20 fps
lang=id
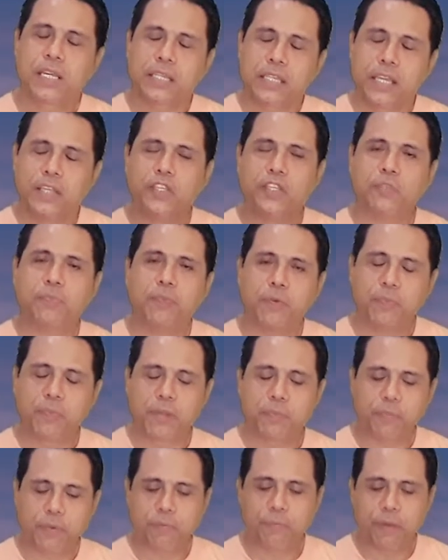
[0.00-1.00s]
Yesus
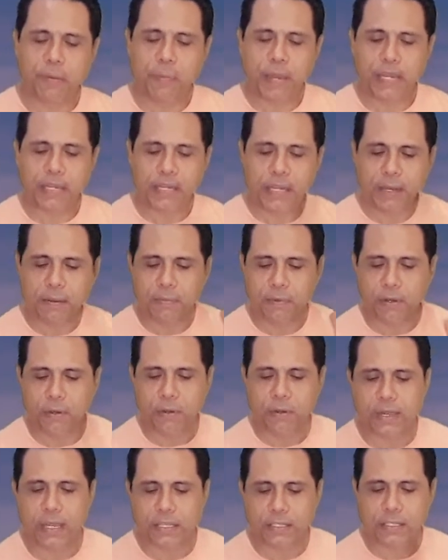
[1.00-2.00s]
memberi perumpamaan dalam
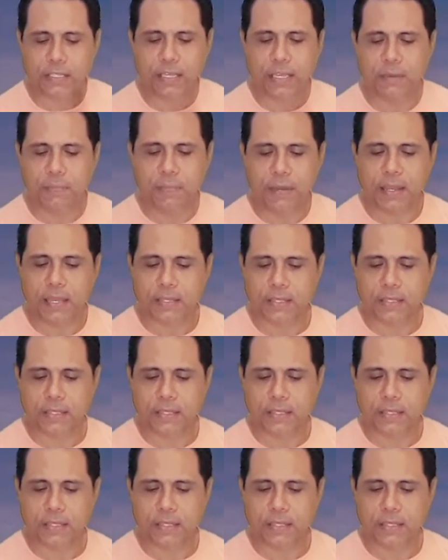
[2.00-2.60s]
Lukas 13